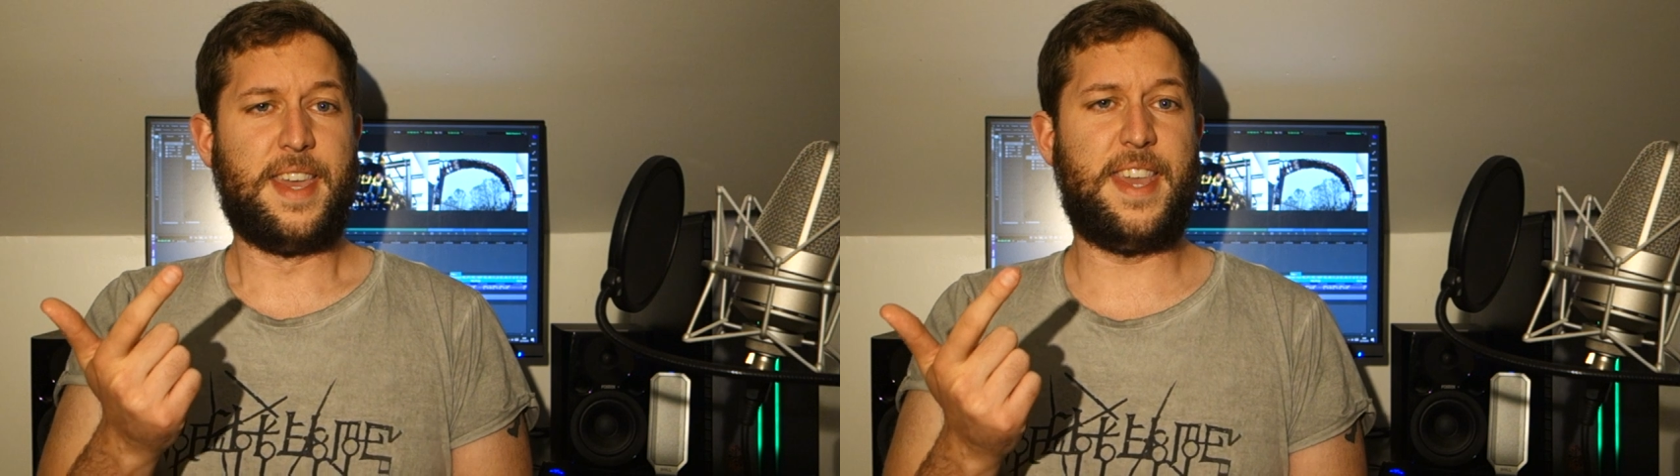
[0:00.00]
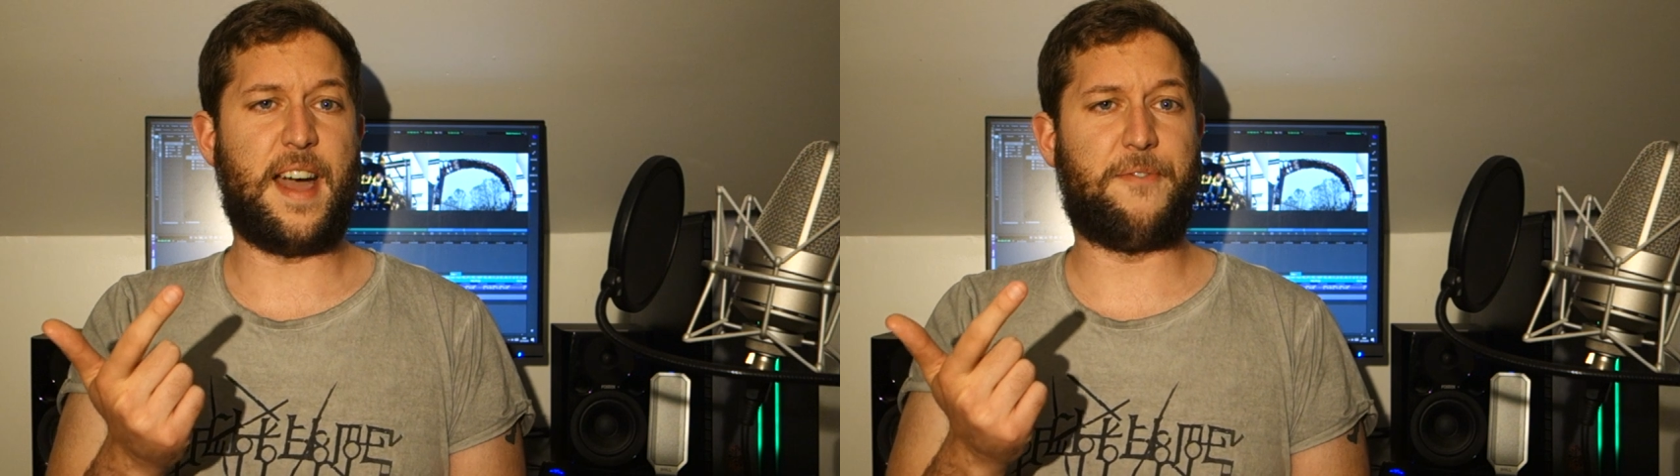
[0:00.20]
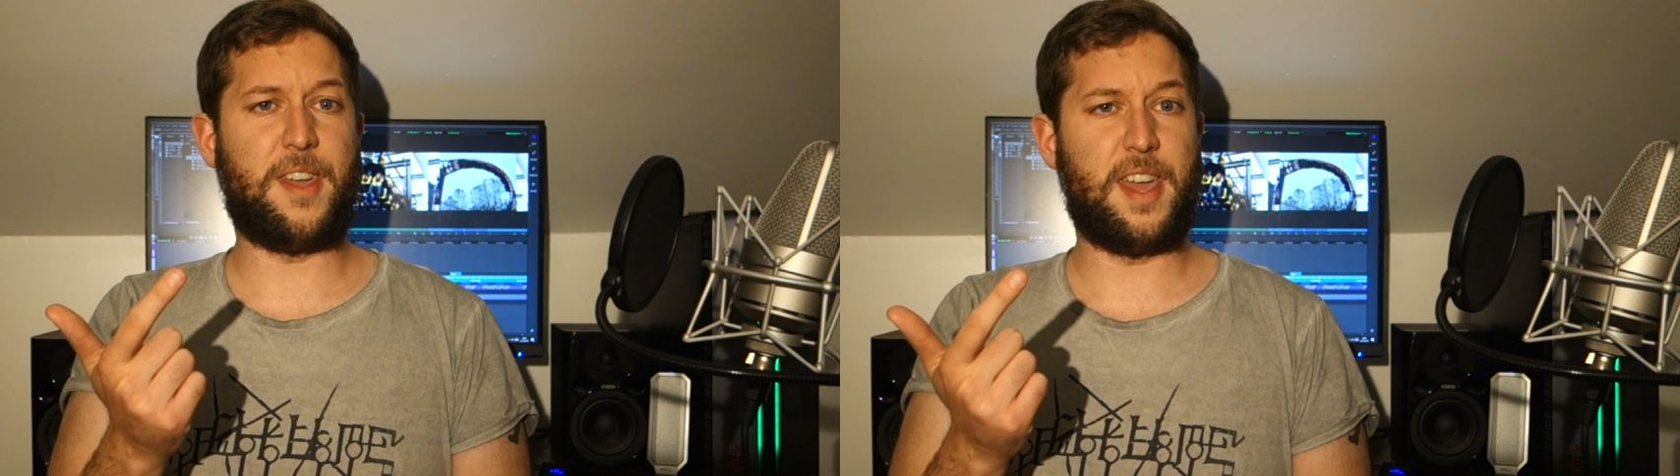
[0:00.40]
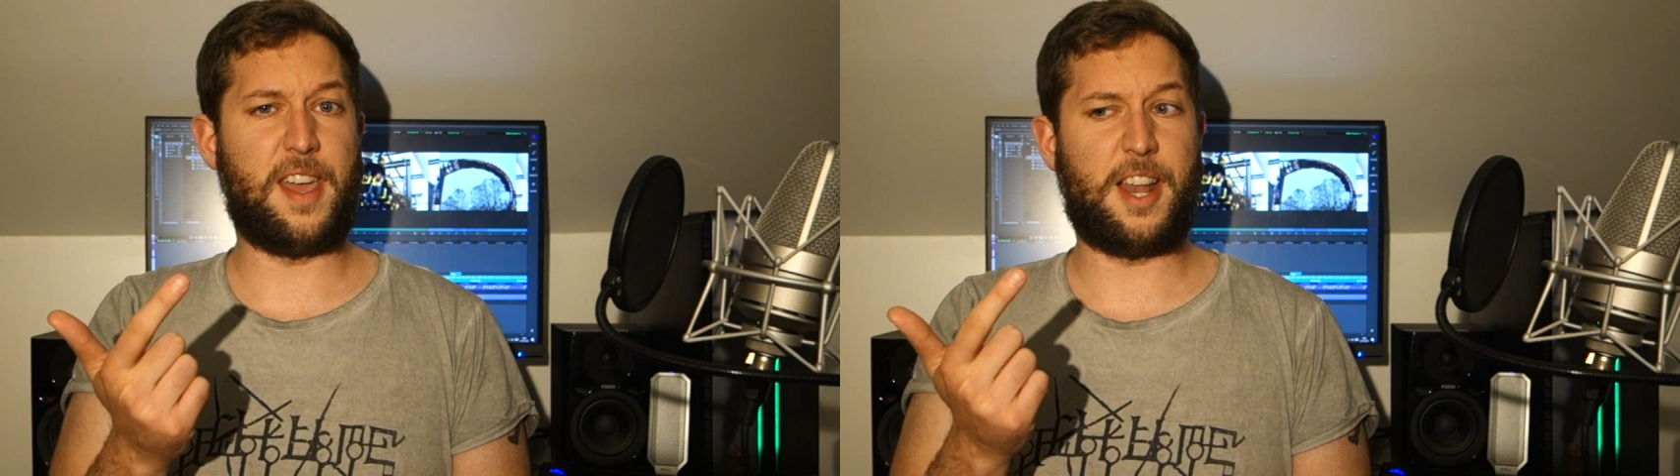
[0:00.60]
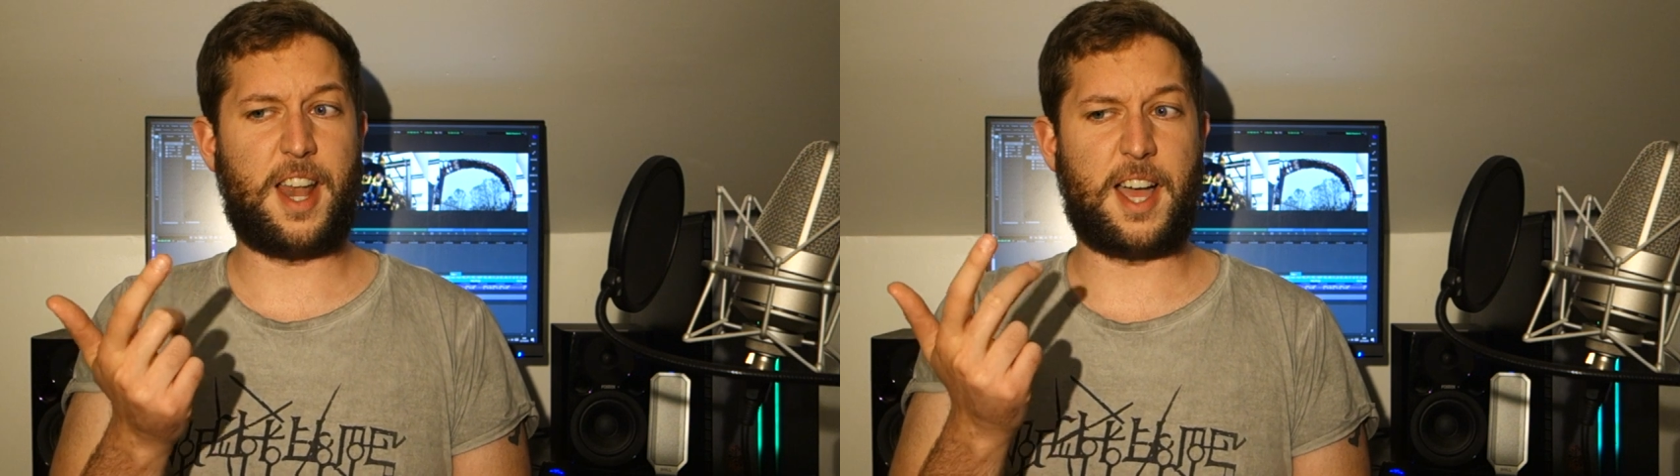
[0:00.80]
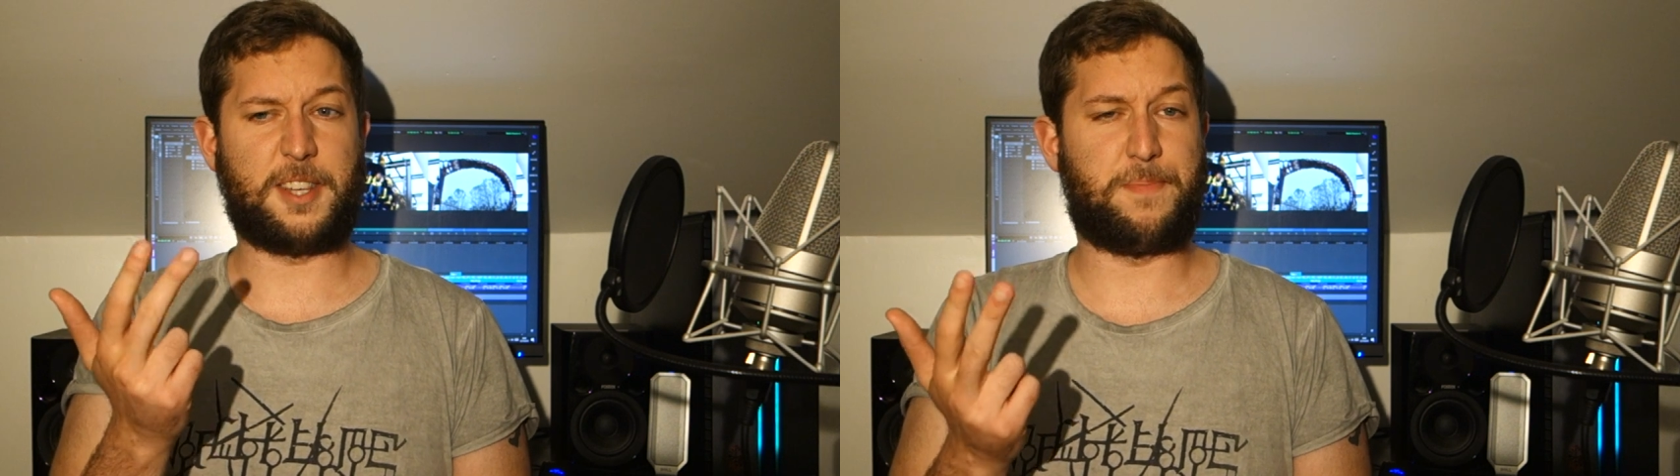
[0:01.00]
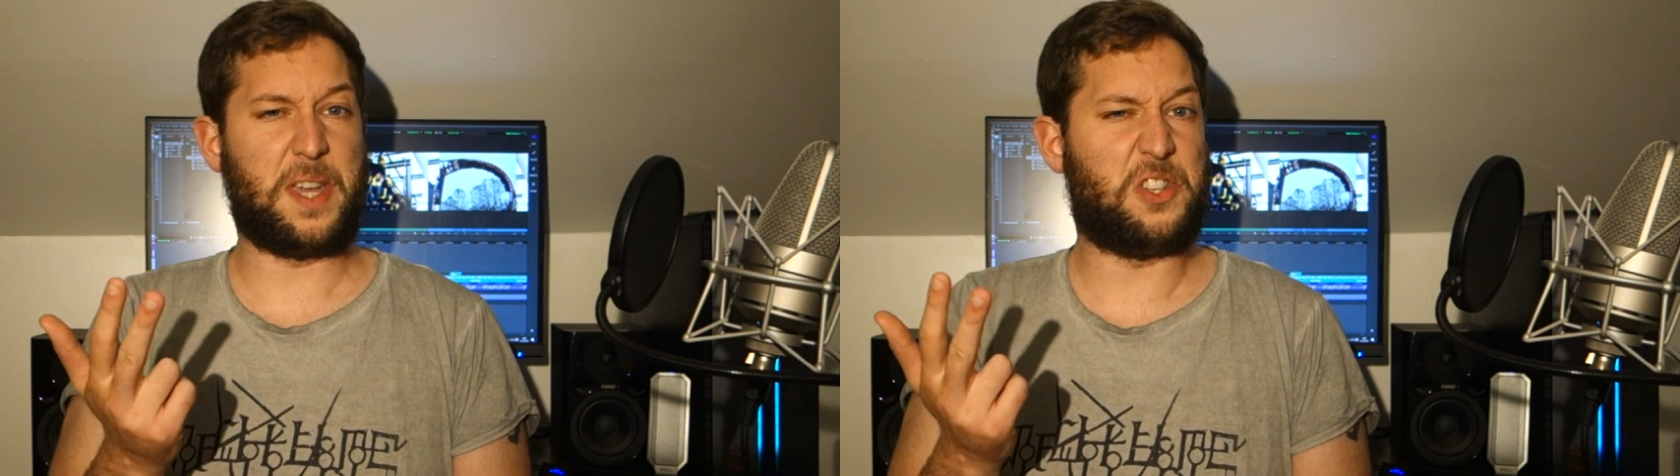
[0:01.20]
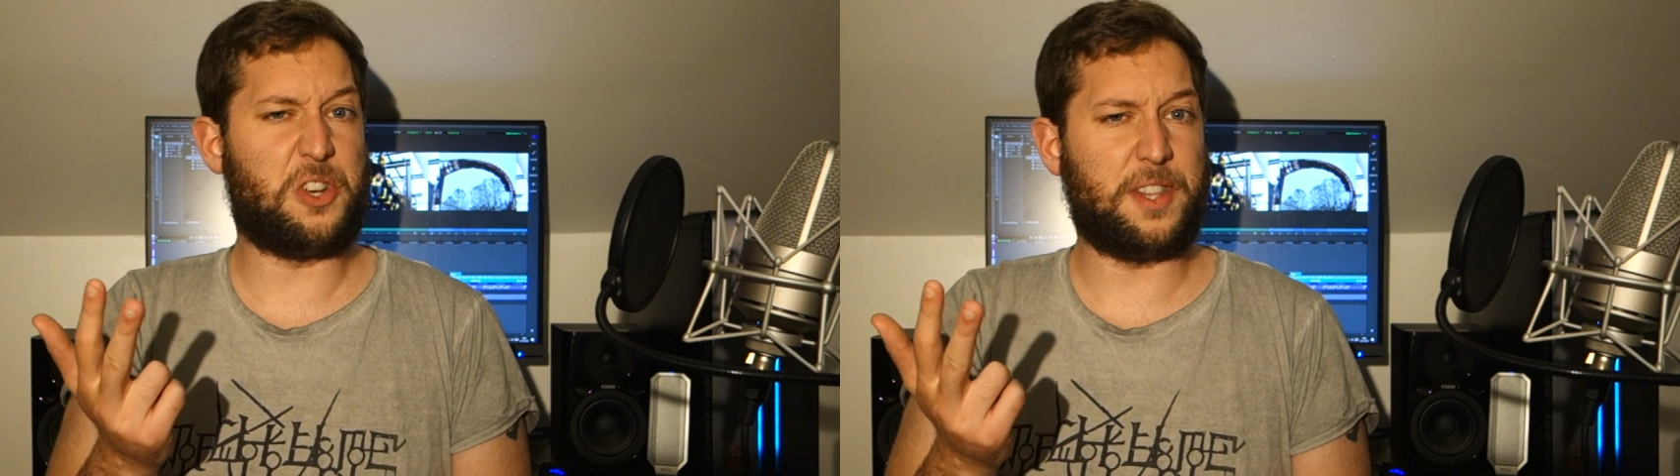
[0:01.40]
Il y avait la
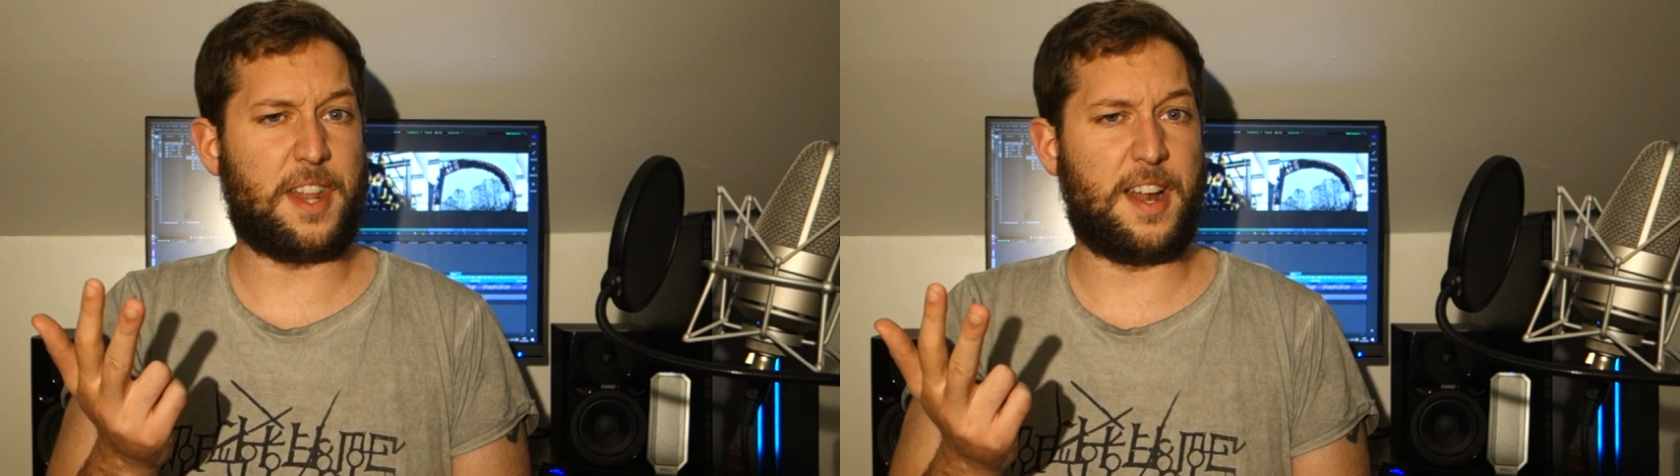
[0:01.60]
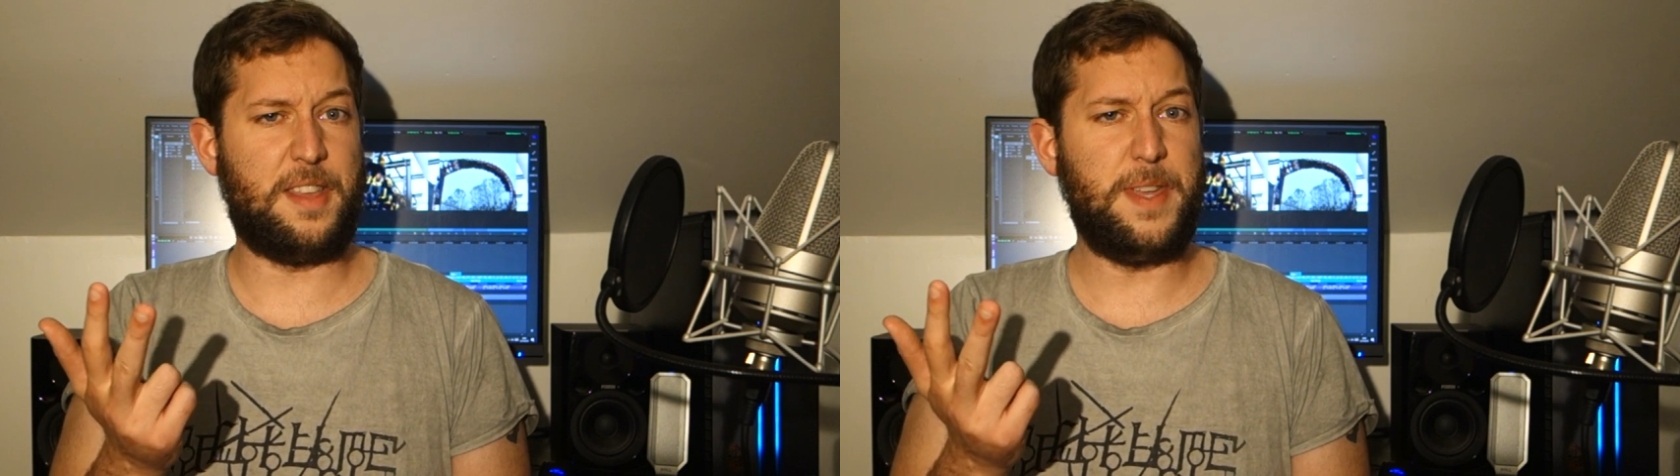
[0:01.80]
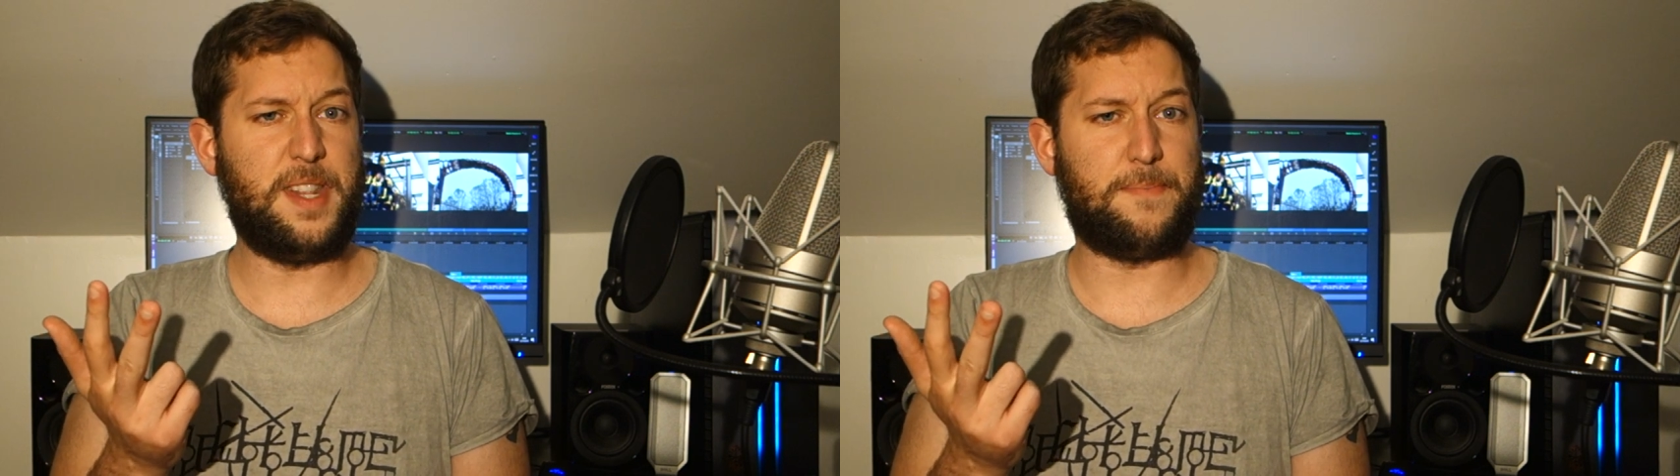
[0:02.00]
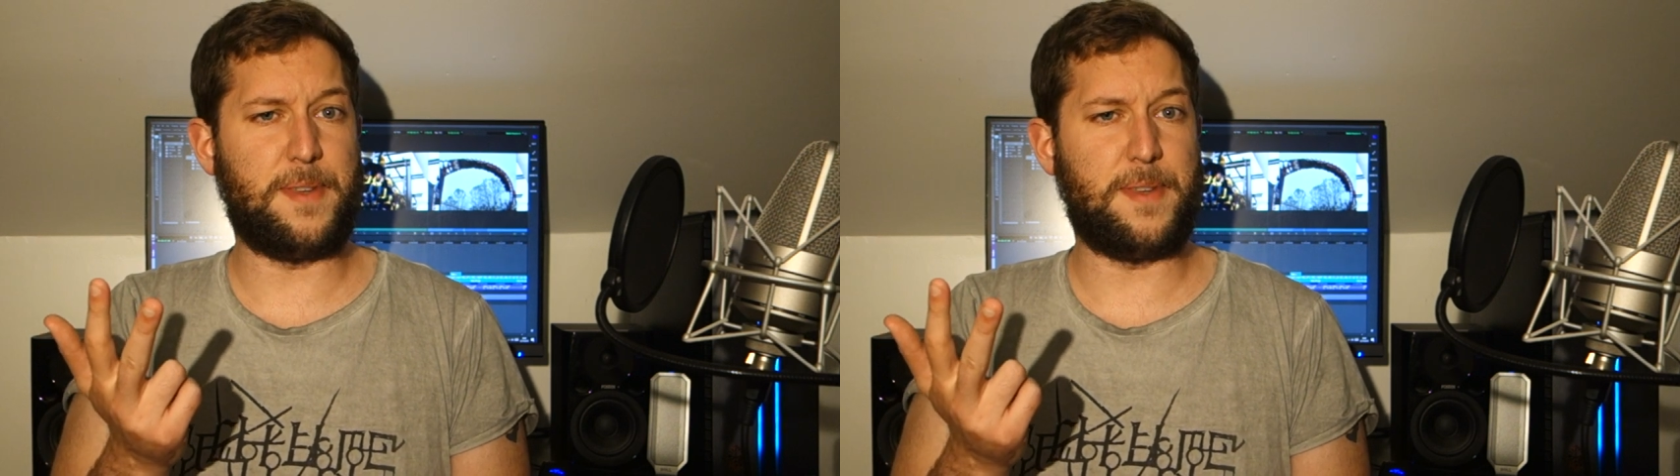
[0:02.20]
Space Shot à la limite,